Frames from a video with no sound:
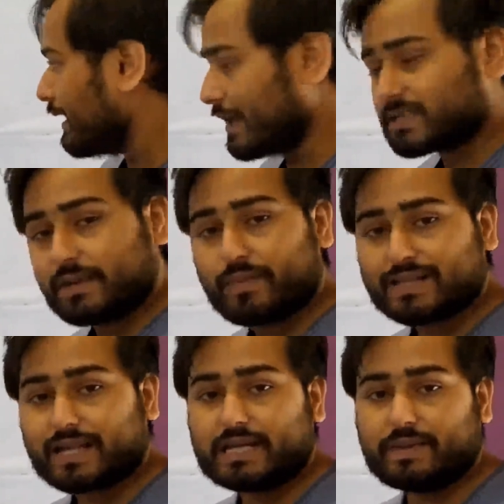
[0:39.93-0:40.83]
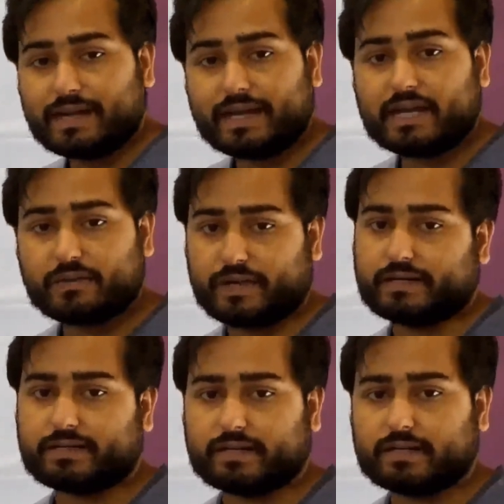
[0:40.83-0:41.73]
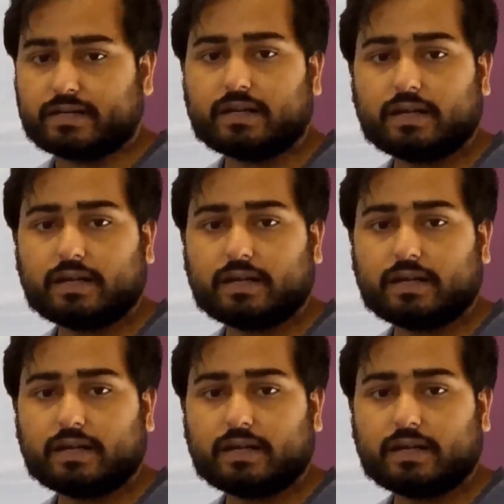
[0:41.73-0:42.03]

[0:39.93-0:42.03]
नेक्स्ट हम बात करने वाले हैं इन्वेंट्री की